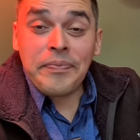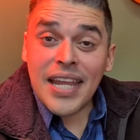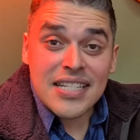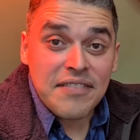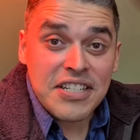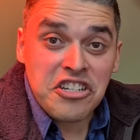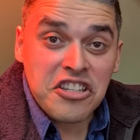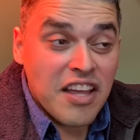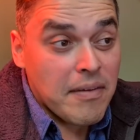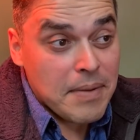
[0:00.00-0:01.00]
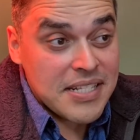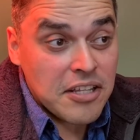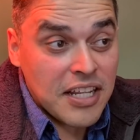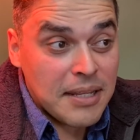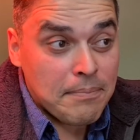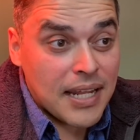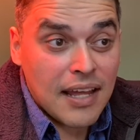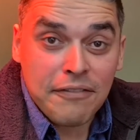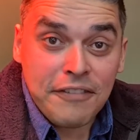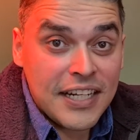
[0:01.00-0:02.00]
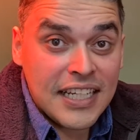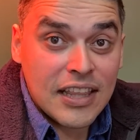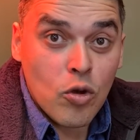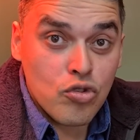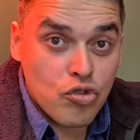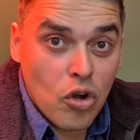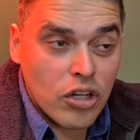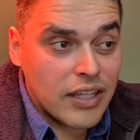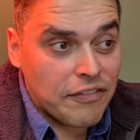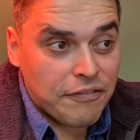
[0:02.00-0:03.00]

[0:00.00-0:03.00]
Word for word: Dessa vez a gente tava passando ali pela feirinha da Osório, né?